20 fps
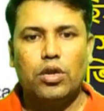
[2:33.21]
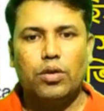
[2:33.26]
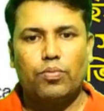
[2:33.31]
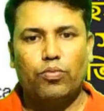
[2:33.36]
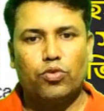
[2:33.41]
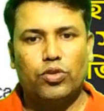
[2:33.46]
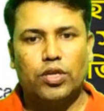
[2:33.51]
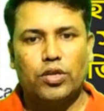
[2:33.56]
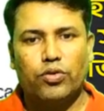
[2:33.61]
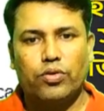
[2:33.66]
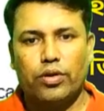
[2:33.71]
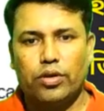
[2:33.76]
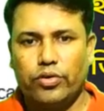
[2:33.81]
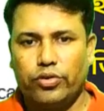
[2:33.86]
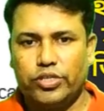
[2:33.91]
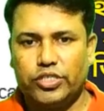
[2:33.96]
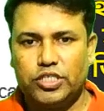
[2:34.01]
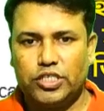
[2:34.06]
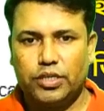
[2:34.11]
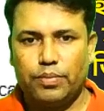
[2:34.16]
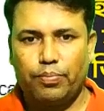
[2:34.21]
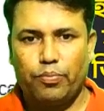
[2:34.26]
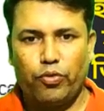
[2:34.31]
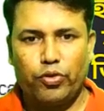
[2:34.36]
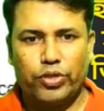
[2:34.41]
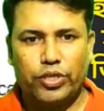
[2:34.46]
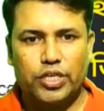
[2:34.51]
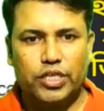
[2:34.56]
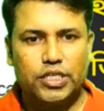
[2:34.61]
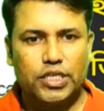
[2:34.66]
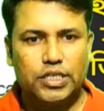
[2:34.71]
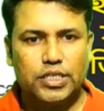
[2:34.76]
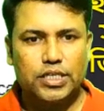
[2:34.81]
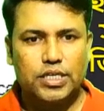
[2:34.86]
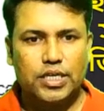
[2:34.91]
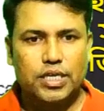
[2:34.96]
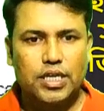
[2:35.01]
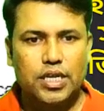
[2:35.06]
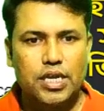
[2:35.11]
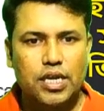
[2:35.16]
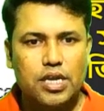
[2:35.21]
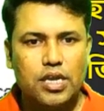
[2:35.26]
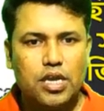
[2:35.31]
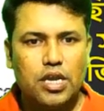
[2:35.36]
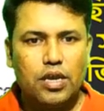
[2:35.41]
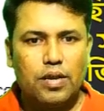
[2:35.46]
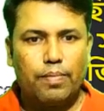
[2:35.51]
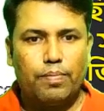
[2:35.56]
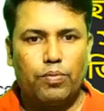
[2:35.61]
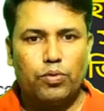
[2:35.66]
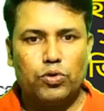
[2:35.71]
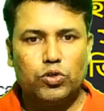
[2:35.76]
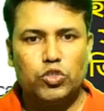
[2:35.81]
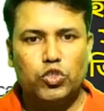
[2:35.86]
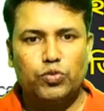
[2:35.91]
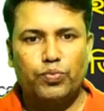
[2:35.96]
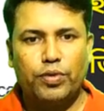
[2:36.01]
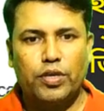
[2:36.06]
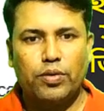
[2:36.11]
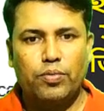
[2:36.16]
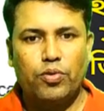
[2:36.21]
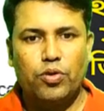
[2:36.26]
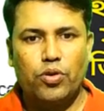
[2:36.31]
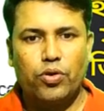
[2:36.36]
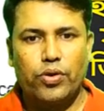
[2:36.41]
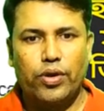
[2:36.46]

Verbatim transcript: প্রদান করা হয়েছে পঁয়ত্রিশ হাজার টাকা বন্ডস পেয়েবল